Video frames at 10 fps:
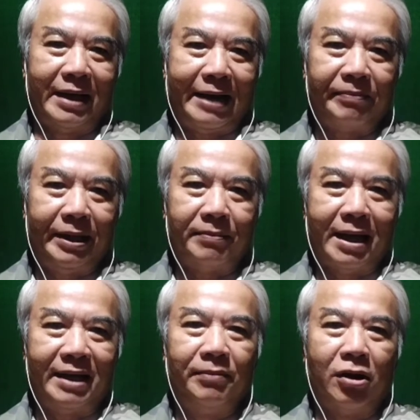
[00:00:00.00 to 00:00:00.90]
đặc biệt
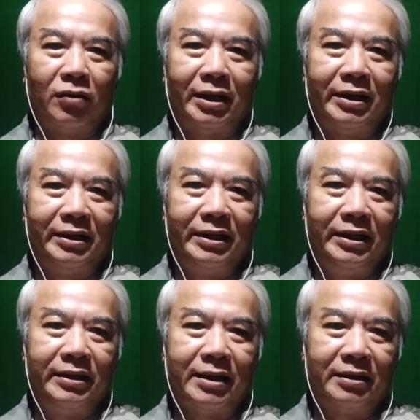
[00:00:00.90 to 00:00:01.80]
bạn đi bộ là nên
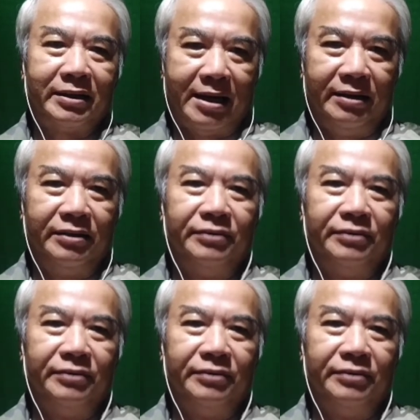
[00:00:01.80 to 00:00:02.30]
đi chân trần